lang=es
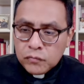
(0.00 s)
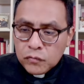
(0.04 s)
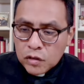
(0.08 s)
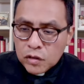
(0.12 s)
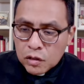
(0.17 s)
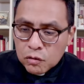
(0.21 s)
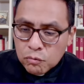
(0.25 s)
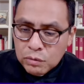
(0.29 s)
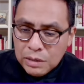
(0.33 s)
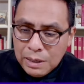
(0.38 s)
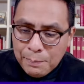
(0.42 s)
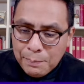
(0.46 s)

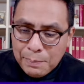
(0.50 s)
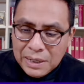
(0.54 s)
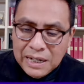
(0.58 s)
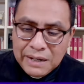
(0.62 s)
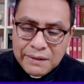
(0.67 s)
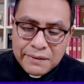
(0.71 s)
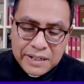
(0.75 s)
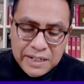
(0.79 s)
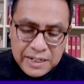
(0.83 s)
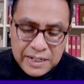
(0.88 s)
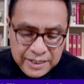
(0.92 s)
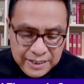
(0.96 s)
Una
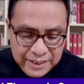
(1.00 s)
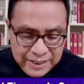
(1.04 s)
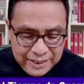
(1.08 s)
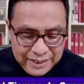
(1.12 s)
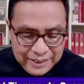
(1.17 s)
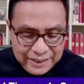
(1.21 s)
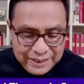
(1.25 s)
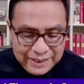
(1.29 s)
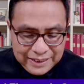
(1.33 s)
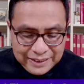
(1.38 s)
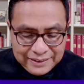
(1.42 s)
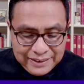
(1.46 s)
palabra
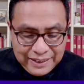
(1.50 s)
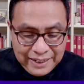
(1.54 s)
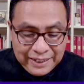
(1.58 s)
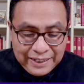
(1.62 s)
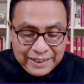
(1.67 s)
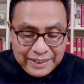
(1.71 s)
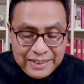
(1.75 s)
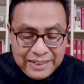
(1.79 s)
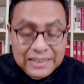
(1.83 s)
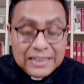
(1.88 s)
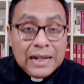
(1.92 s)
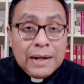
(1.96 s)
que está
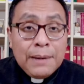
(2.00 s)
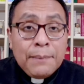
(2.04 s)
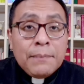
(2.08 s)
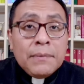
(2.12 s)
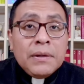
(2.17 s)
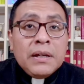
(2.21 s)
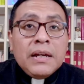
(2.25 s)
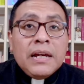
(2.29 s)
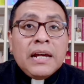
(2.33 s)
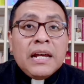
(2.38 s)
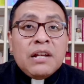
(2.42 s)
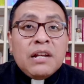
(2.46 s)

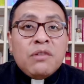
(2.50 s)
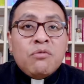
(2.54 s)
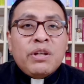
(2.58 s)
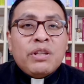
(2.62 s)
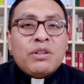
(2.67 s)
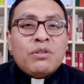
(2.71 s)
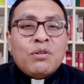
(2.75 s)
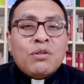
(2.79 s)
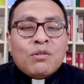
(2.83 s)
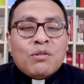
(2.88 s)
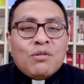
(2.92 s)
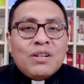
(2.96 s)
escrita en
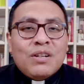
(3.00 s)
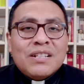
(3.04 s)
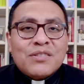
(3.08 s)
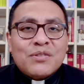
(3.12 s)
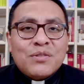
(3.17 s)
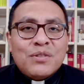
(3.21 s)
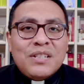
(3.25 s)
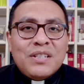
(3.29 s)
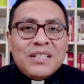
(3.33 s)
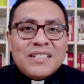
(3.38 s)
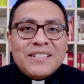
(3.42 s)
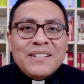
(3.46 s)
nuestros
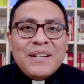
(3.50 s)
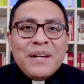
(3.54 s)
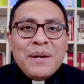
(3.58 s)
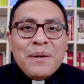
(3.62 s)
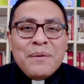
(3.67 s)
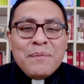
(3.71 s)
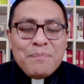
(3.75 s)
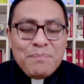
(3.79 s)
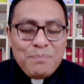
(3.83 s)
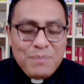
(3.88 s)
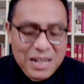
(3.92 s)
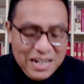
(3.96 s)
corazones.
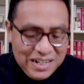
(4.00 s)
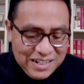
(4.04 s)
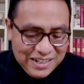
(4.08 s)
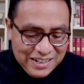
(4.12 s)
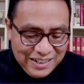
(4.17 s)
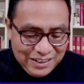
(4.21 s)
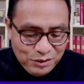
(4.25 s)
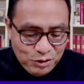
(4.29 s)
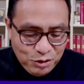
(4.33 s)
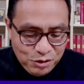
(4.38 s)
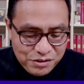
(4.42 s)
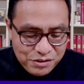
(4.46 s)
Bien,
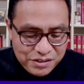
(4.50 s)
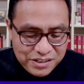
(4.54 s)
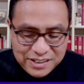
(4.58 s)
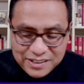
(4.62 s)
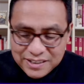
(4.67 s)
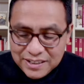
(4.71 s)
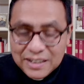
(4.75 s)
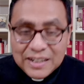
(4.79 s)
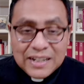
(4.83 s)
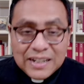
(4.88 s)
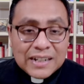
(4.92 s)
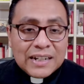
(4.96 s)

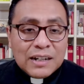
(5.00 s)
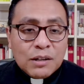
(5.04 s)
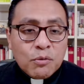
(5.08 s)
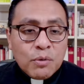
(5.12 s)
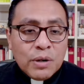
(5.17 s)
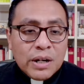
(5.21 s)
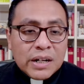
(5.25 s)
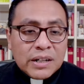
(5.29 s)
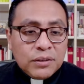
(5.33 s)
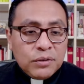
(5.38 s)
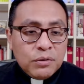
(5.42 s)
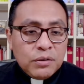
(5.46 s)
entonces, les
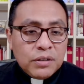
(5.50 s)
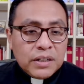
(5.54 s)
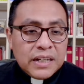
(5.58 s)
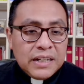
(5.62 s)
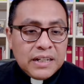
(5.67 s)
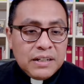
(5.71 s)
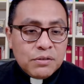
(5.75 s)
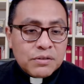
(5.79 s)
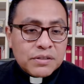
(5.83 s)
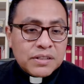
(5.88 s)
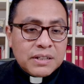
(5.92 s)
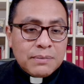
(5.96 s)
recuerdo,
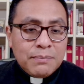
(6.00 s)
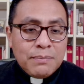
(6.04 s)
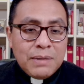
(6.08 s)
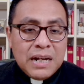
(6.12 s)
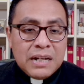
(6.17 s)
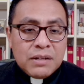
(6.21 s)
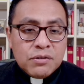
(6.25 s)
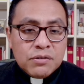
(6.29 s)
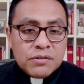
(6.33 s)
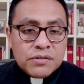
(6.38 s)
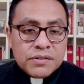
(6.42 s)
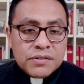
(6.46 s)
queridos
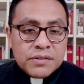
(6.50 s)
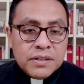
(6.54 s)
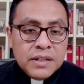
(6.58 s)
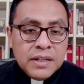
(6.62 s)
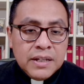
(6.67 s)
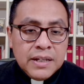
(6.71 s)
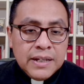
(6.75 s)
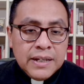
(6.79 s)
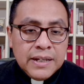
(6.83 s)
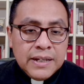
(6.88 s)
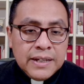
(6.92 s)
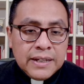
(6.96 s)
hermanos,
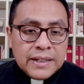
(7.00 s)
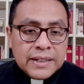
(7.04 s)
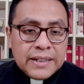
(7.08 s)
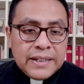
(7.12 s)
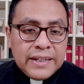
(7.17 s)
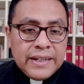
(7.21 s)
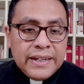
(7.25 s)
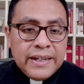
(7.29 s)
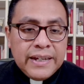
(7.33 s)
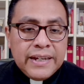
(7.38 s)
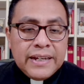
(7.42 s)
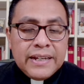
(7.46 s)

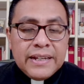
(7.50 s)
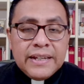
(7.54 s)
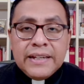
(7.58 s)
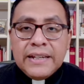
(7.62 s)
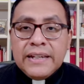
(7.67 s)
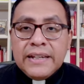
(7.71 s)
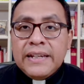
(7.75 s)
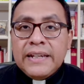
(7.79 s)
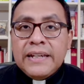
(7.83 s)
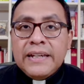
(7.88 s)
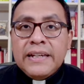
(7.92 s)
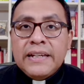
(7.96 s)
que
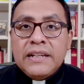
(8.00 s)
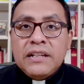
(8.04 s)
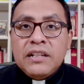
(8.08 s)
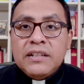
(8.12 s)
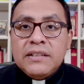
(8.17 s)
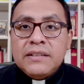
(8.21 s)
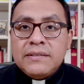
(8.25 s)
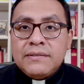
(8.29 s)
eh,